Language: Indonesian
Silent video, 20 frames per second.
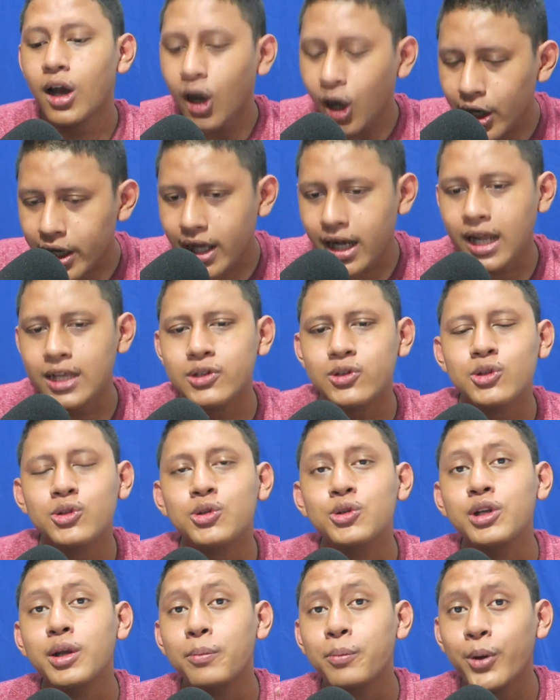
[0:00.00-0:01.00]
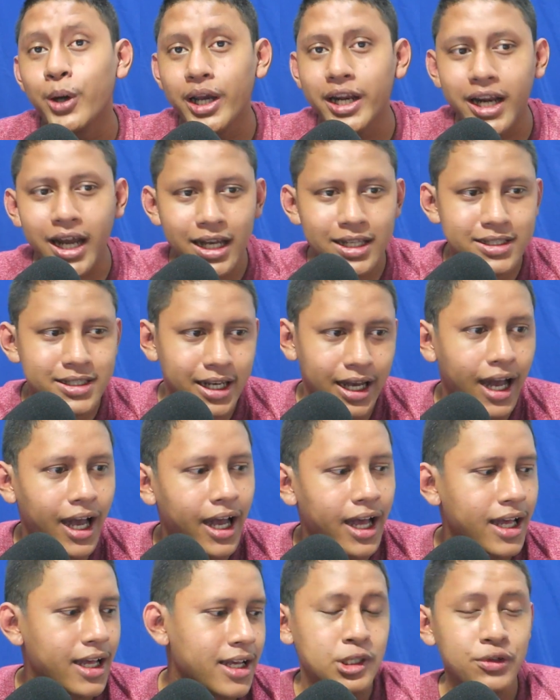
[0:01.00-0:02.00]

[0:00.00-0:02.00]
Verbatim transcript: Oke, langsung to the point aja.